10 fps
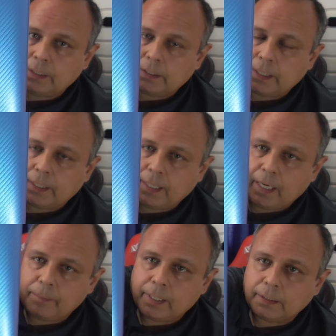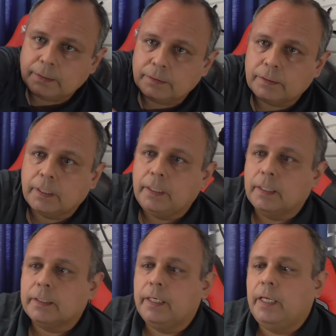tiene tres cámaras, ahí
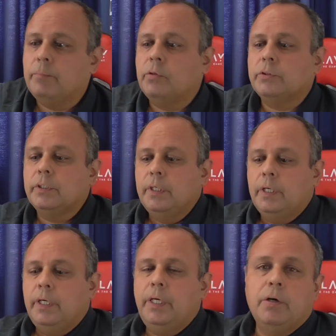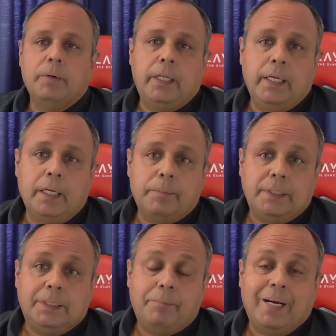las tenemos, y como les dije, la
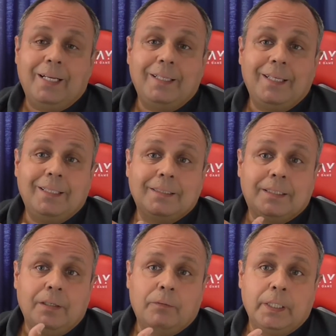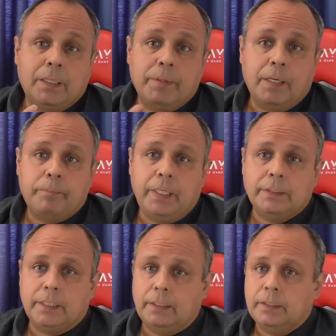principal es de 50
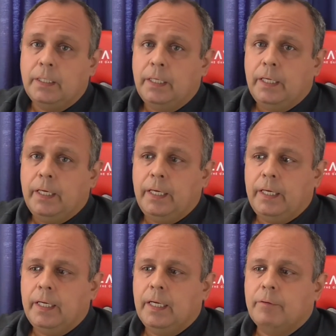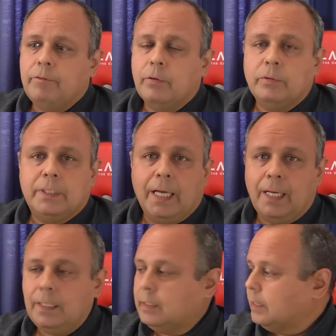megapíxeles, eh, la
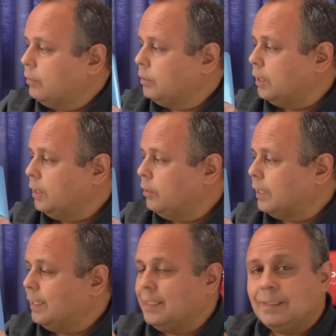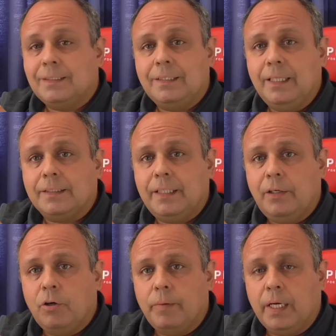frontal tengo entendido que es de, de
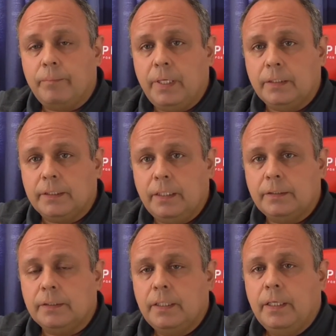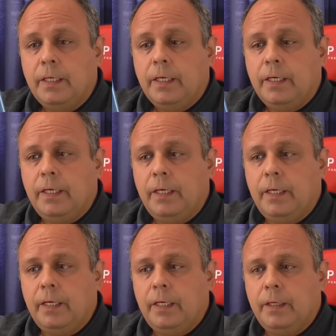5 megapíxeles,
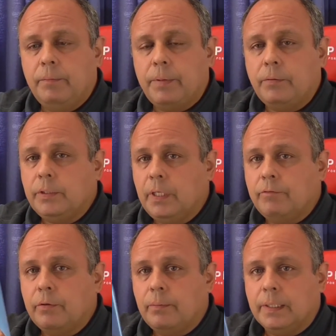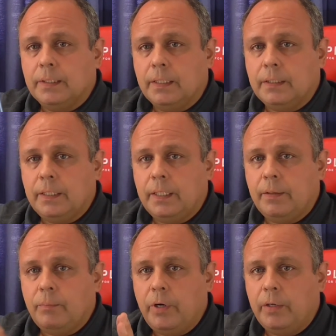y, pero es un teléfono
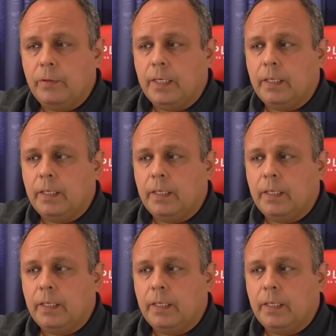bastante bueno,